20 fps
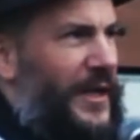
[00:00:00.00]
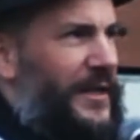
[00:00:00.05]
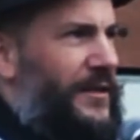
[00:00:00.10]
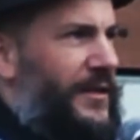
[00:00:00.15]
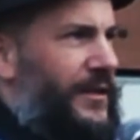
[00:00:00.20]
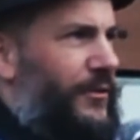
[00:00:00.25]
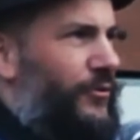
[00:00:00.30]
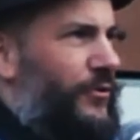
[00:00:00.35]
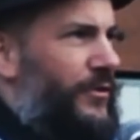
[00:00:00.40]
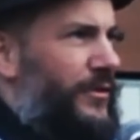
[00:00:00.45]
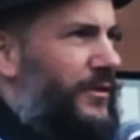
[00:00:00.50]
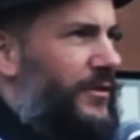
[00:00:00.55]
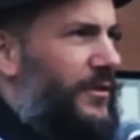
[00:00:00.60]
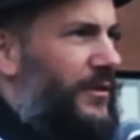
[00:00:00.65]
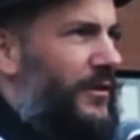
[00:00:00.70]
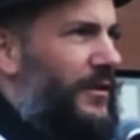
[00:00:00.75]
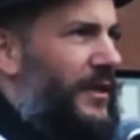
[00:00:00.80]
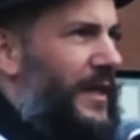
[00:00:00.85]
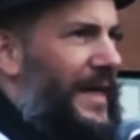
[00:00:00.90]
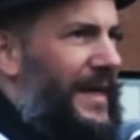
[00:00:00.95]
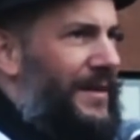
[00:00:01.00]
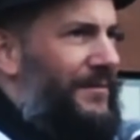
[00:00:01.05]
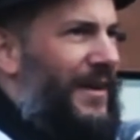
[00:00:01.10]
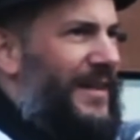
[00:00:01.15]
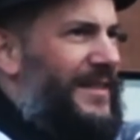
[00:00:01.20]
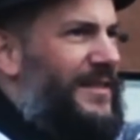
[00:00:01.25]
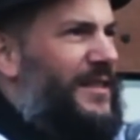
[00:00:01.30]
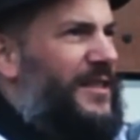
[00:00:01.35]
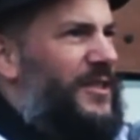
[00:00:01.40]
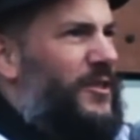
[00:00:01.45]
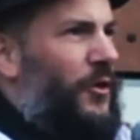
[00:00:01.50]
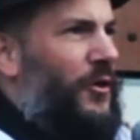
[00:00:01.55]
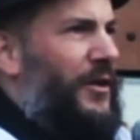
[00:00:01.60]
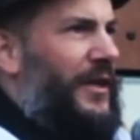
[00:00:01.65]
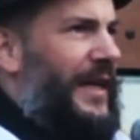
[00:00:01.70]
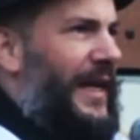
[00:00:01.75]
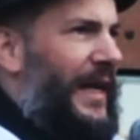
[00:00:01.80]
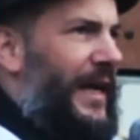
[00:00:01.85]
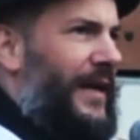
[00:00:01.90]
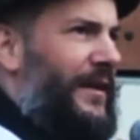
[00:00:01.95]
man die uns? Was ist der
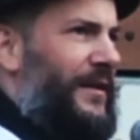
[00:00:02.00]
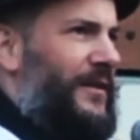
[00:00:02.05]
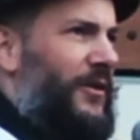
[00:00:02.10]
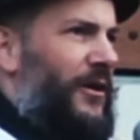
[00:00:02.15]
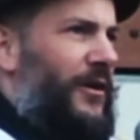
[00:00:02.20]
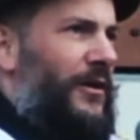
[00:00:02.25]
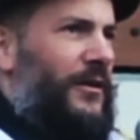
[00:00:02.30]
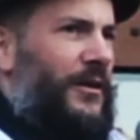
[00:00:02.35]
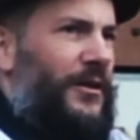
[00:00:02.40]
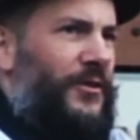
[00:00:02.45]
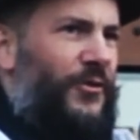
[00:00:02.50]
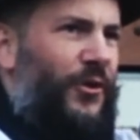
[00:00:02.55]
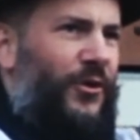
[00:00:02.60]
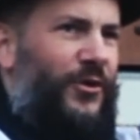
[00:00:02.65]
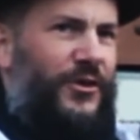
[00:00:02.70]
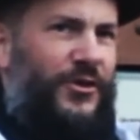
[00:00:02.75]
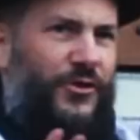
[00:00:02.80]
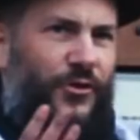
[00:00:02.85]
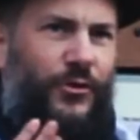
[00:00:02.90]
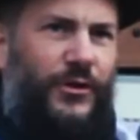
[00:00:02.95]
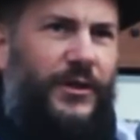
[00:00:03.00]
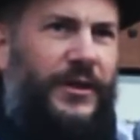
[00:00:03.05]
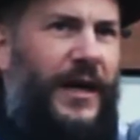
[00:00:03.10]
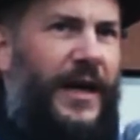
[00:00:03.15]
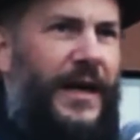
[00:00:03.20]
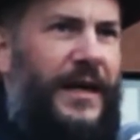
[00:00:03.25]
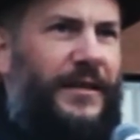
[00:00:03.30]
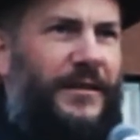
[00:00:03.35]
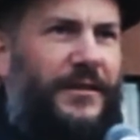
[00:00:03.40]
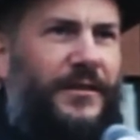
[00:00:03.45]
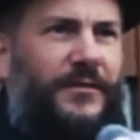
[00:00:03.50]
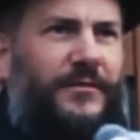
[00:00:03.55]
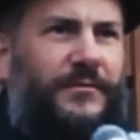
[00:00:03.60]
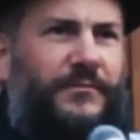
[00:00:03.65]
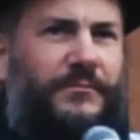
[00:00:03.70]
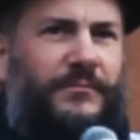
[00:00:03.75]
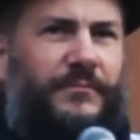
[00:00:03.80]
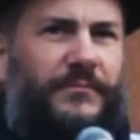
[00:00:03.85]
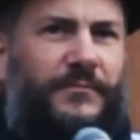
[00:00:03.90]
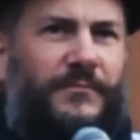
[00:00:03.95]
Gegner der Gesundheit?
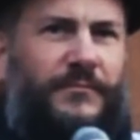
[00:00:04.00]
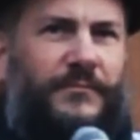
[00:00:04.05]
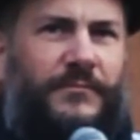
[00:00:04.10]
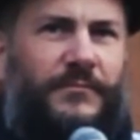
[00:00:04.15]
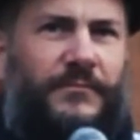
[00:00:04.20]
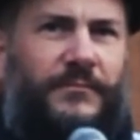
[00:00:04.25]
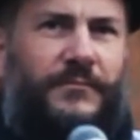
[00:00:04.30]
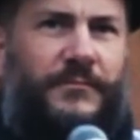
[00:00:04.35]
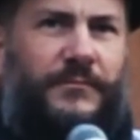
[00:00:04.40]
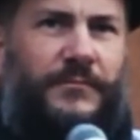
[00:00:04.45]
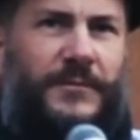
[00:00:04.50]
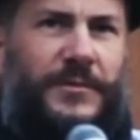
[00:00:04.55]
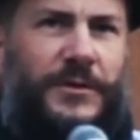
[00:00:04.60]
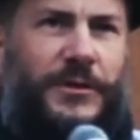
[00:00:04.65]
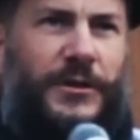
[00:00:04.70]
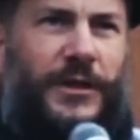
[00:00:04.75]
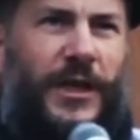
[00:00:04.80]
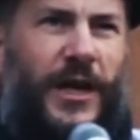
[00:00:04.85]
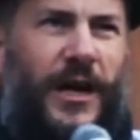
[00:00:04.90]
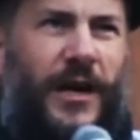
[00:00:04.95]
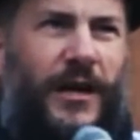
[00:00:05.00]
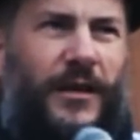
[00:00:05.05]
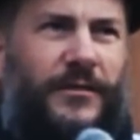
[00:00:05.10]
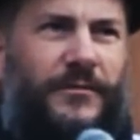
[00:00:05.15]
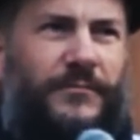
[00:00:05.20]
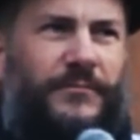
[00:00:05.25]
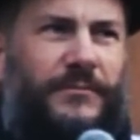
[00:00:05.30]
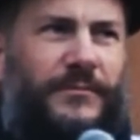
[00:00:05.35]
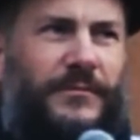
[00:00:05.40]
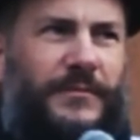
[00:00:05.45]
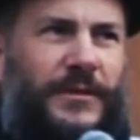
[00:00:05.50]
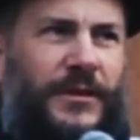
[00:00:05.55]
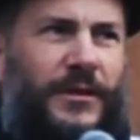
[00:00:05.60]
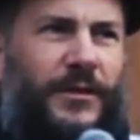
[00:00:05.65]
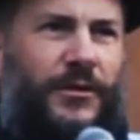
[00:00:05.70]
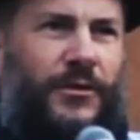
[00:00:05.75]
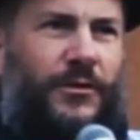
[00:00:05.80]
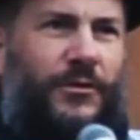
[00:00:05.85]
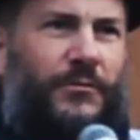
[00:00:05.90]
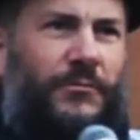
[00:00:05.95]
Tja,
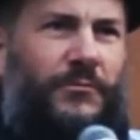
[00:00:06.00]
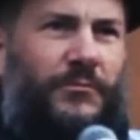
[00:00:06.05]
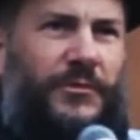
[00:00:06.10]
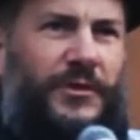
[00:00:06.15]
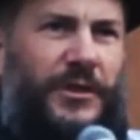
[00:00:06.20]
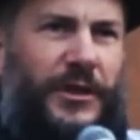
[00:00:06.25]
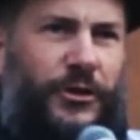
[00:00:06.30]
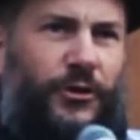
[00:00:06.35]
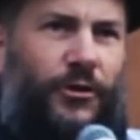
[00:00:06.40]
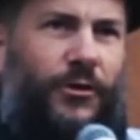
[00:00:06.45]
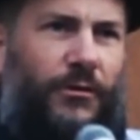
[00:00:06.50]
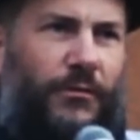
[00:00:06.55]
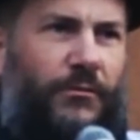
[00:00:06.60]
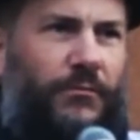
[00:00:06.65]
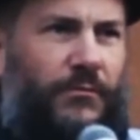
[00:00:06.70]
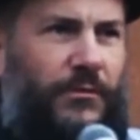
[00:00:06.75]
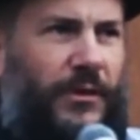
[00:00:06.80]
sicher